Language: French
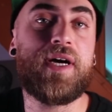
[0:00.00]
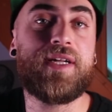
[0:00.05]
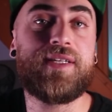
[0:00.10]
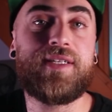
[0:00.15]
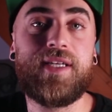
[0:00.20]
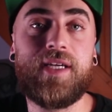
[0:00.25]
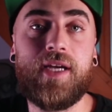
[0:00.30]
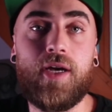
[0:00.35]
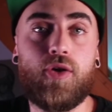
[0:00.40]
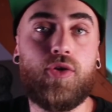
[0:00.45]
par
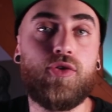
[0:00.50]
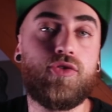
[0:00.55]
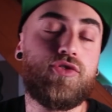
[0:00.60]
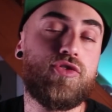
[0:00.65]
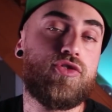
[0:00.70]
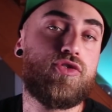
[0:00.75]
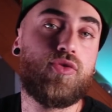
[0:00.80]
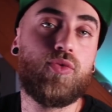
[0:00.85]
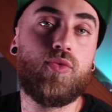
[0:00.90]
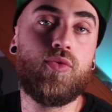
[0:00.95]
dire que
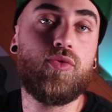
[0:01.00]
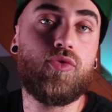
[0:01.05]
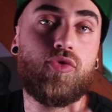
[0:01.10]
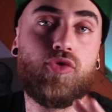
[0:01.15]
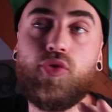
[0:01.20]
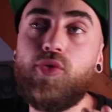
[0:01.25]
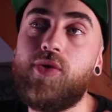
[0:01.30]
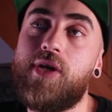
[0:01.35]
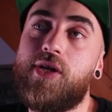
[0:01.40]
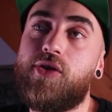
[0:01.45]
ce sont
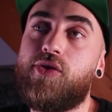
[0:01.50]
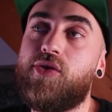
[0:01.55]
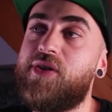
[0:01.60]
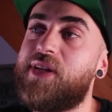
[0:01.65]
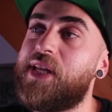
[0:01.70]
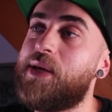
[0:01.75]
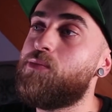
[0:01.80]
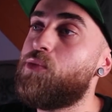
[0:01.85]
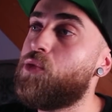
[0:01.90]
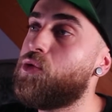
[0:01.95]
tous les deux
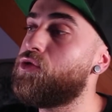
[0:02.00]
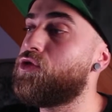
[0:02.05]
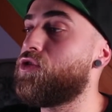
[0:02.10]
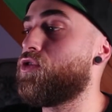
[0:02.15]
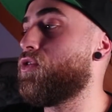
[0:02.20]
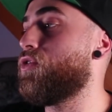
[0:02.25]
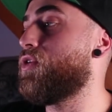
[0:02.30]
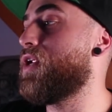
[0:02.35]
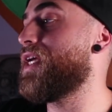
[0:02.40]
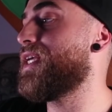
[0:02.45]
des
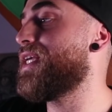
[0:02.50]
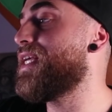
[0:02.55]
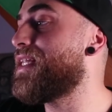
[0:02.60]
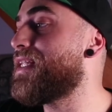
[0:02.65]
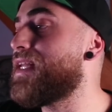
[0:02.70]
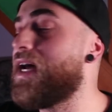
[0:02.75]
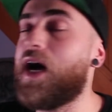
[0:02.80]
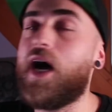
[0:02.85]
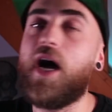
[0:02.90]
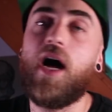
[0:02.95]
monstres de la
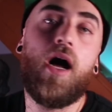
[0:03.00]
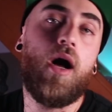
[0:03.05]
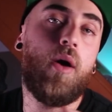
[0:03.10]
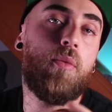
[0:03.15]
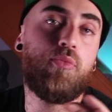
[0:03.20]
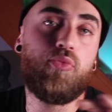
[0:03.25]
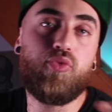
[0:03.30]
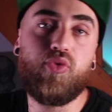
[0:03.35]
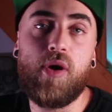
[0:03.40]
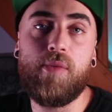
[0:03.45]
guitare,
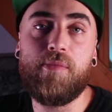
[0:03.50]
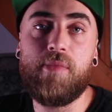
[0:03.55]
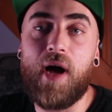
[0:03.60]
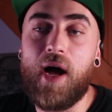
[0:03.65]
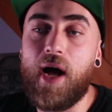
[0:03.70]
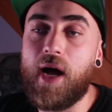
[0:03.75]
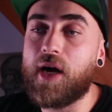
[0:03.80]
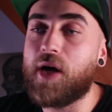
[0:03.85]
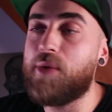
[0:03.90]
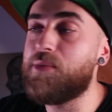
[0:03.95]
point
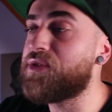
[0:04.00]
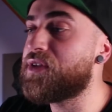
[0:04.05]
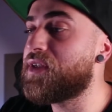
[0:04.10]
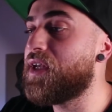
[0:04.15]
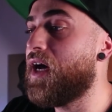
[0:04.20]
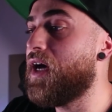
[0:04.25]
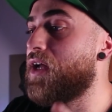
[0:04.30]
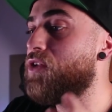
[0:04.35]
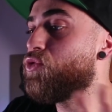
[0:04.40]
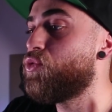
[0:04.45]
barre. Comme
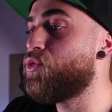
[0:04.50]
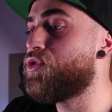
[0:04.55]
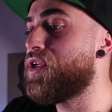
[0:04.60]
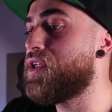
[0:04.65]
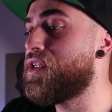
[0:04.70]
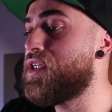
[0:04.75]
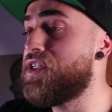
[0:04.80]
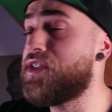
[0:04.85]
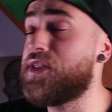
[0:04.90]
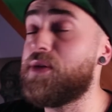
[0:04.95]
ça, tout est
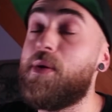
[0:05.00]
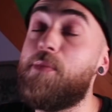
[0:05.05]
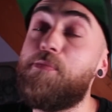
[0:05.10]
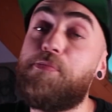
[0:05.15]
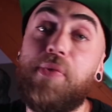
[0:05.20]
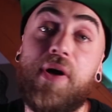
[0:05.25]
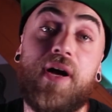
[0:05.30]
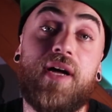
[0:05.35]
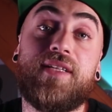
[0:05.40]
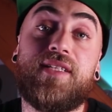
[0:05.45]
dit. C'est même
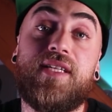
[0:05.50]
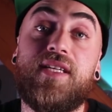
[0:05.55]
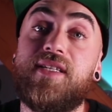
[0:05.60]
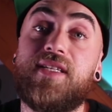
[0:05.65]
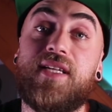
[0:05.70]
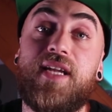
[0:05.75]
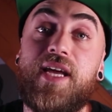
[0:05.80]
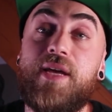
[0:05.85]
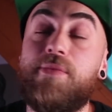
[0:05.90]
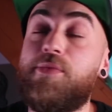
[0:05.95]
pas un
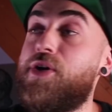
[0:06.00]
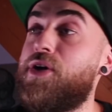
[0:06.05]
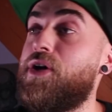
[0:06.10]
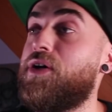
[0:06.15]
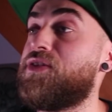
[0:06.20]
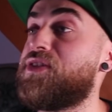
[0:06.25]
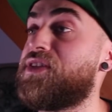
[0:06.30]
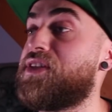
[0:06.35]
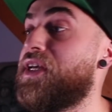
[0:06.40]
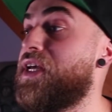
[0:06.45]
disclaimer,
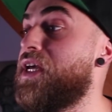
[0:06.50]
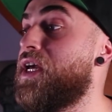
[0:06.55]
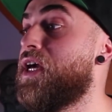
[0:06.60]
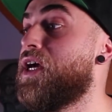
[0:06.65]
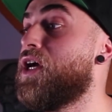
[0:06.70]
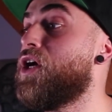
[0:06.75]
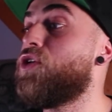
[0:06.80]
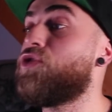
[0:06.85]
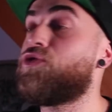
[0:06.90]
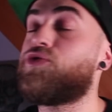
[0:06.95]
c'est
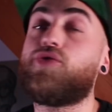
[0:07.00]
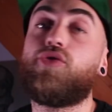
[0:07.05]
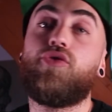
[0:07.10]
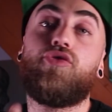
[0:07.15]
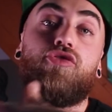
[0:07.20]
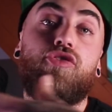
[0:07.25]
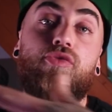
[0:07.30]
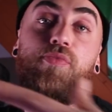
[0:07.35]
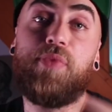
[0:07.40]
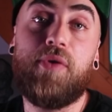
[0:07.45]
ce que
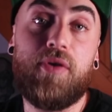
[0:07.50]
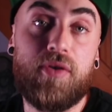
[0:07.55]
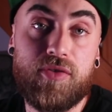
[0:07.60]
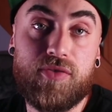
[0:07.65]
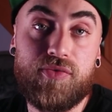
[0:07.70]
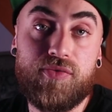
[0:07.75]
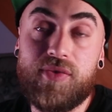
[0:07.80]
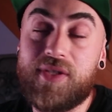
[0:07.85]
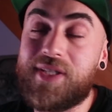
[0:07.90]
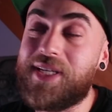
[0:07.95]
je
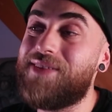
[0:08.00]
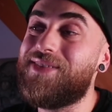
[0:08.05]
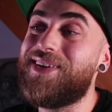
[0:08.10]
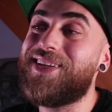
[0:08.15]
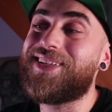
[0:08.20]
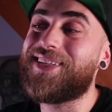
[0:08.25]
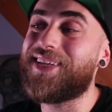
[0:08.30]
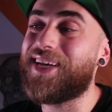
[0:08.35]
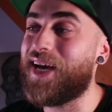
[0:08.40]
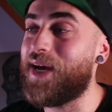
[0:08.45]
pense. Vous le
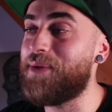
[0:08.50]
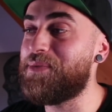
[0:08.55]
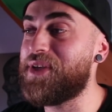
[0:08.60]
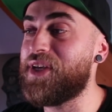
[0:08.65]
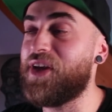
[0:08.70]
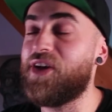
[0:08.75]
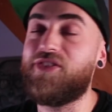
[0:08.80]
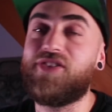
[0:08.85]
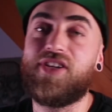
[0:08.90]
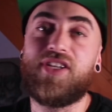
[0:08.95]
savez très
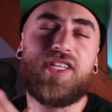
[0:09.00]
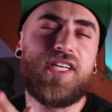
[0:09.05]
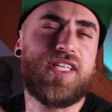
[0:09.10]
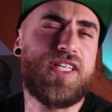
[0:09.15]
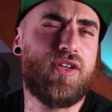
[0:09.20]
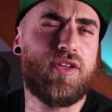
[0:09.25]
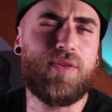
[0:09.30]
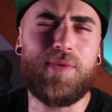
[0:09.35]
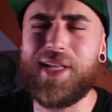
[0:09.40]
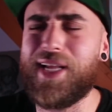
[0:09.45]
bien, je l'ai déjà dit
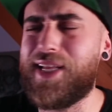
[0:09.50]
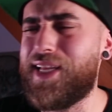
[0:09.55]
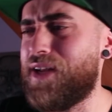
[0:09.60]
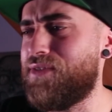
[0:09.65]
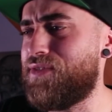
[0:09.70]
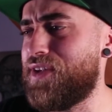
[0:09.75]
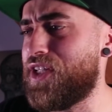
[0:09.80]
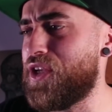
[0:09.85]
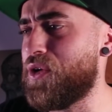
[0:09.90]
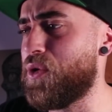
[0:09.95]
dans mes dernières
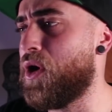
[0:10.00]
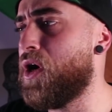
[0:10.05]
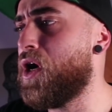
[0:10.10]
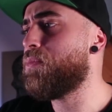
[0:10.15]
vidéos.